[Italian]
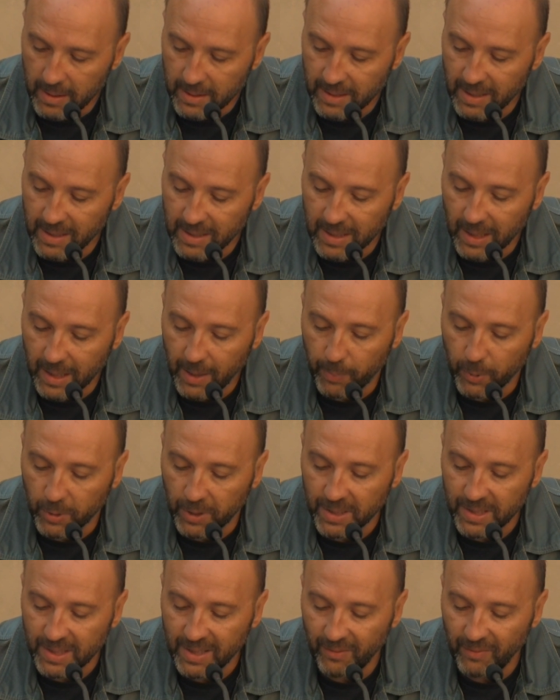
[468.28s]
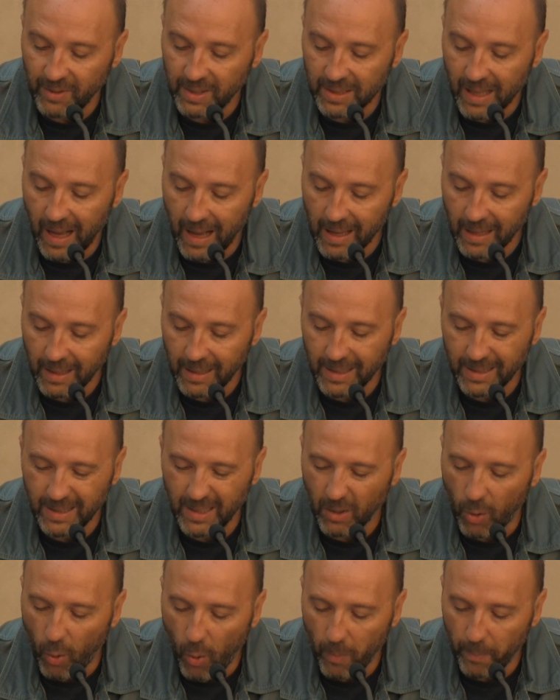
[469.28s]
senza che potessi evitarle
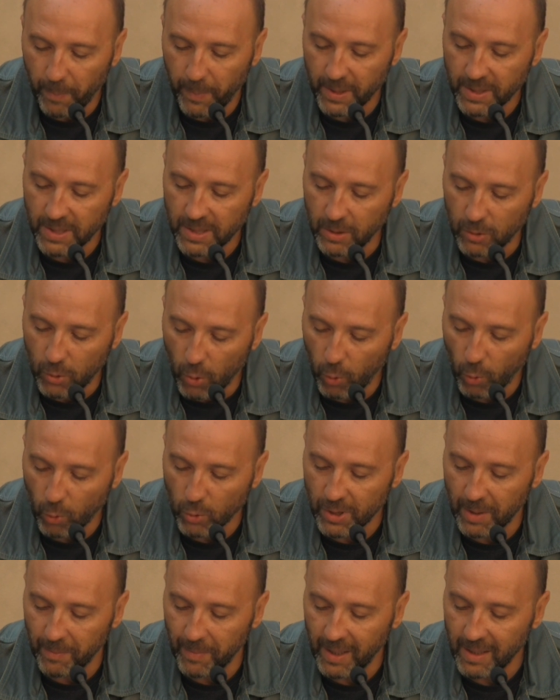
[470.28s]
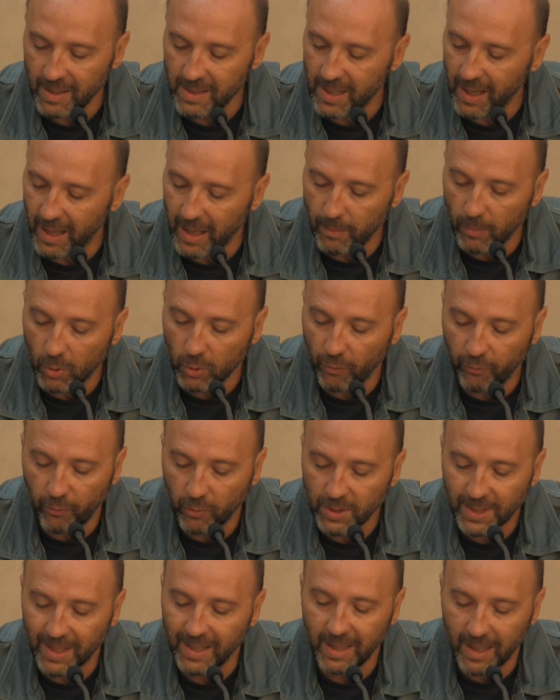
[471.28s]
di rompersi dolorosamente e in modo
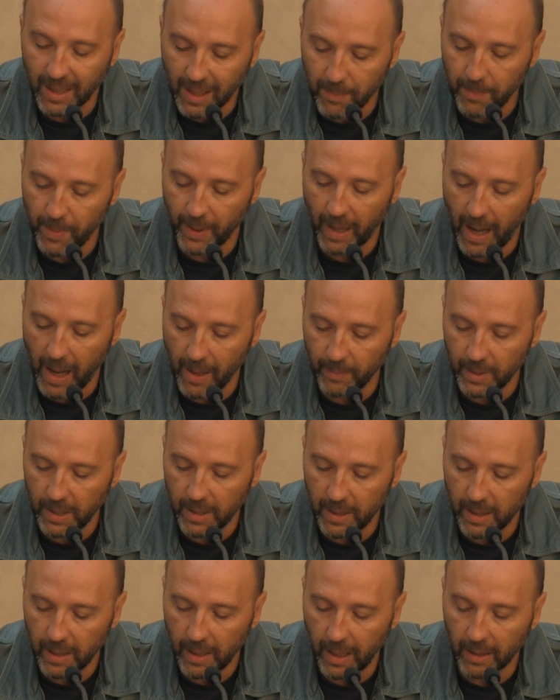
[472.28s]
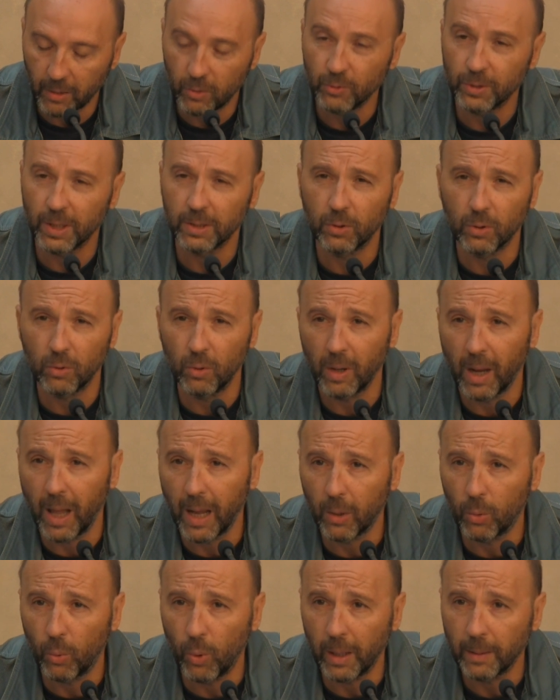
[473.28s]
forse irreparabile al contatto con
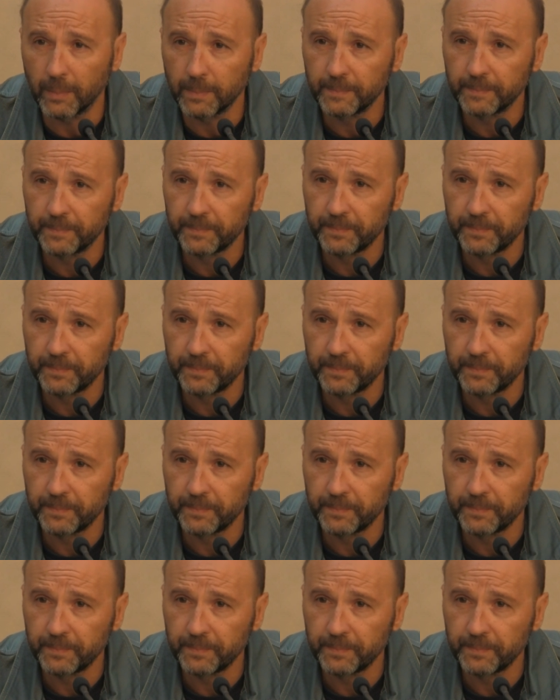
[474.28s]
l'acqua.